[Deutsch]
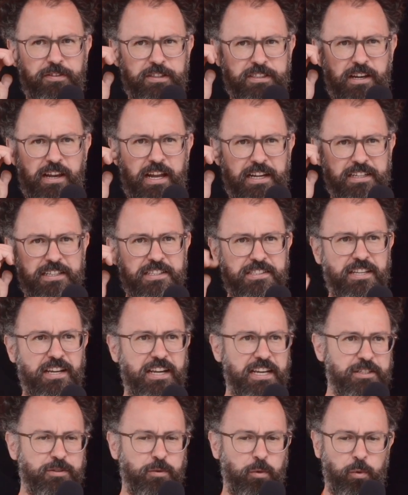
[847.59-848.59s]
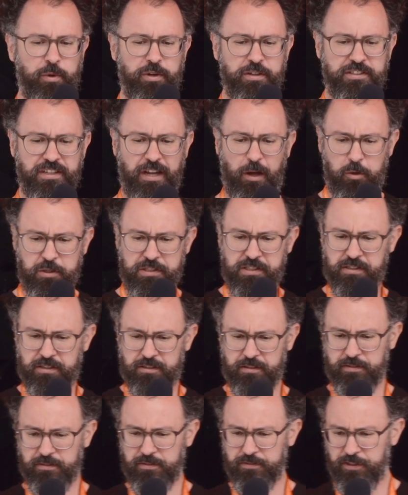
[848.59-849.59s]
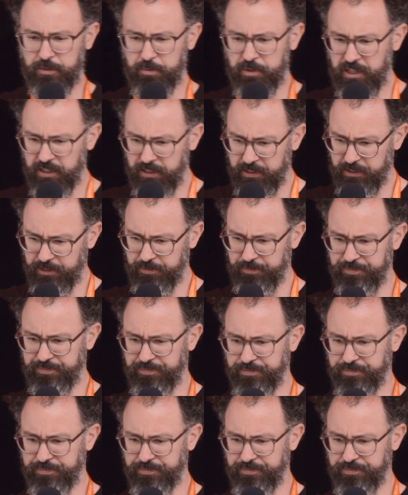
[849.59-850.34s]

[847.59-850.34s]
Fall eine lange Zeit ohne draußen verbracht.